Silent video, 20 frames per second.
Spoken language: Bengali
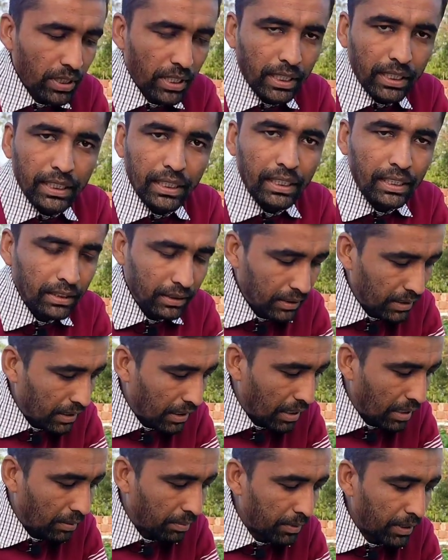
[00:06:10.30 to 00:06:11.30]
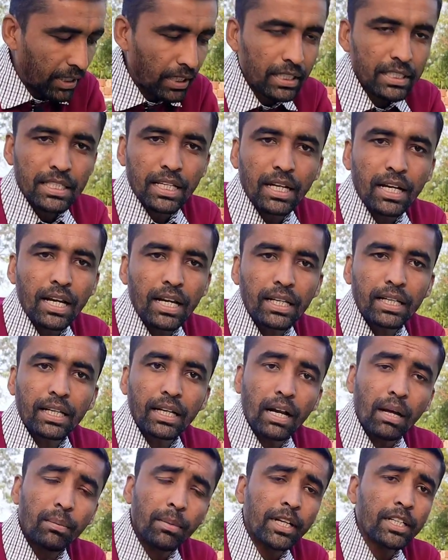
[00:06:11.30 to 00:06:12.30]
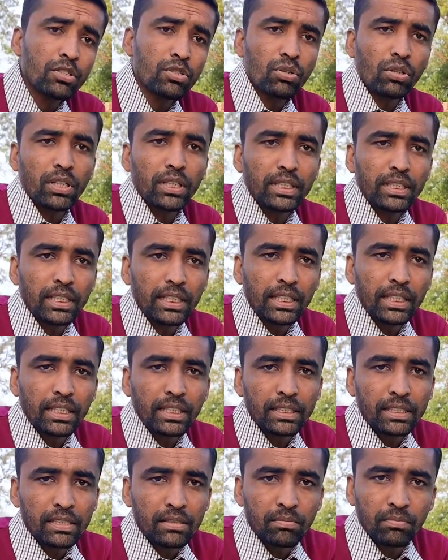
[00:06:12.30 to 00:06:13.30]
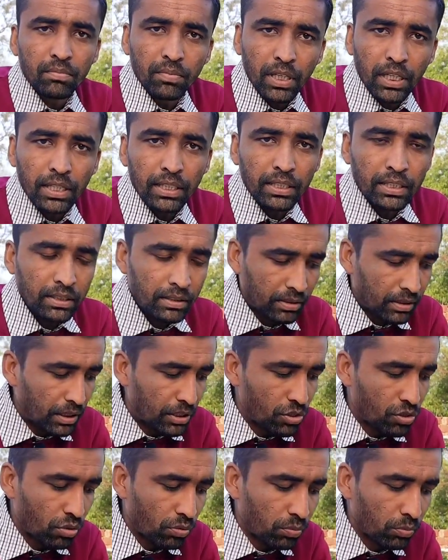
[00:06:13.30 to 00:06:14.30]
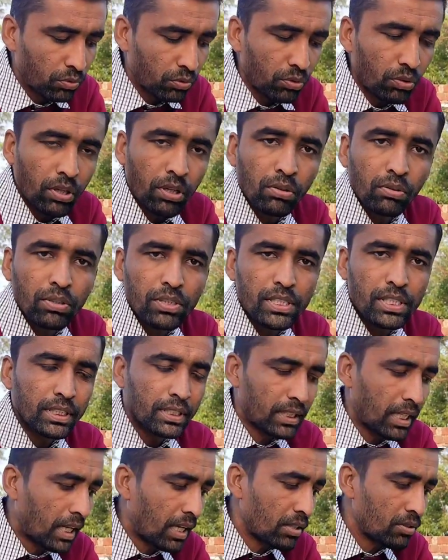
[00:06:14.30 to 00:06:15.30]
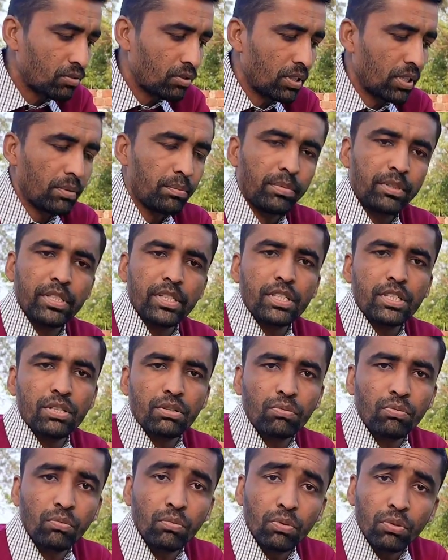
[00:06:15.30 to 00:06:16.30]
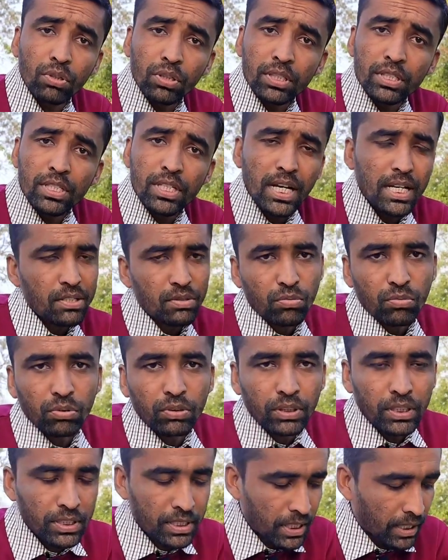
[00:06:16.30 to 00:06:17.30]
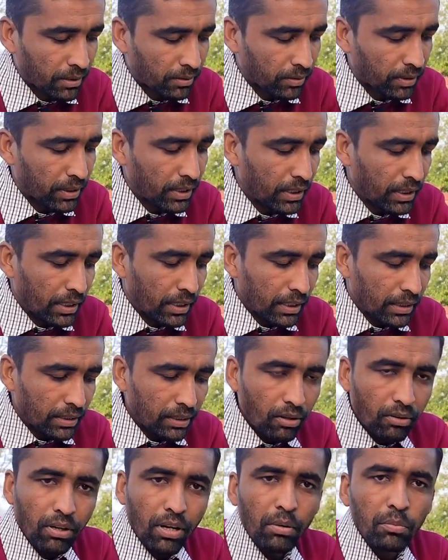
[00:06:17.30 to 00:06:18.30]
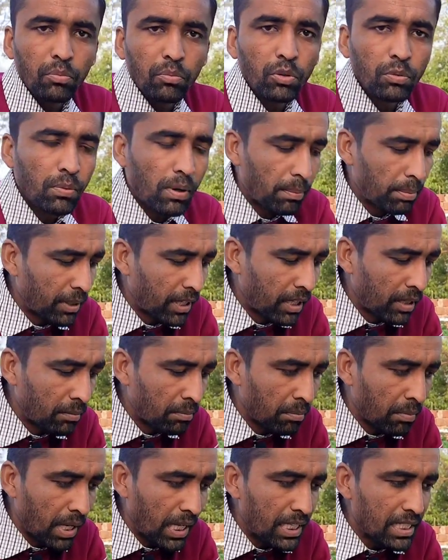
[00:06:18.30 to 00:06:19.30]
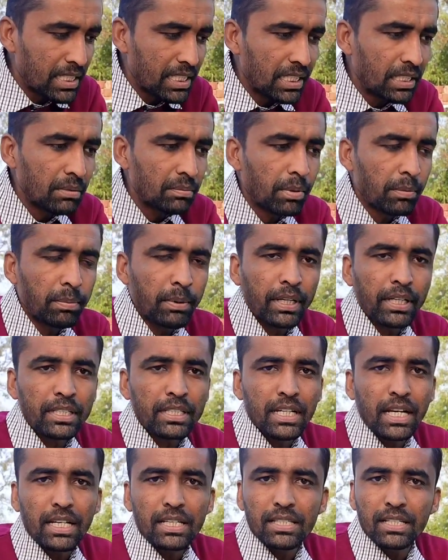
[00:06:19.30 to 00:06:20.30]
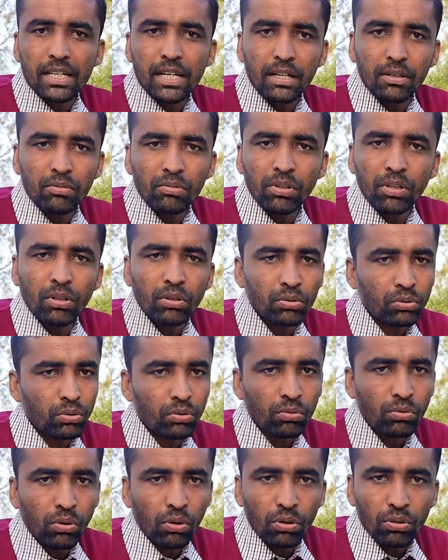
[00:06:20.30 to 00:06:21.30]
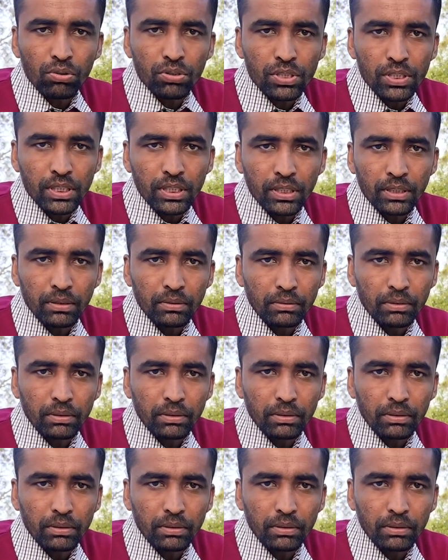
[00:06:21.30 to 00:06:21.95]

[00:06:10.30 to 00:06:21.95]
বলে রাখি আপনারা যারা গ্রামাঞ্চলের দিকে মানে কৃষক বন্ধুরা রয়েছেন তারা যদি এই বিদেশি কুমড়োটা চাষ করতে চান তাহলে আমি বলবো আপনারা মালচিং পেপারে চাষ না করে অত খরচে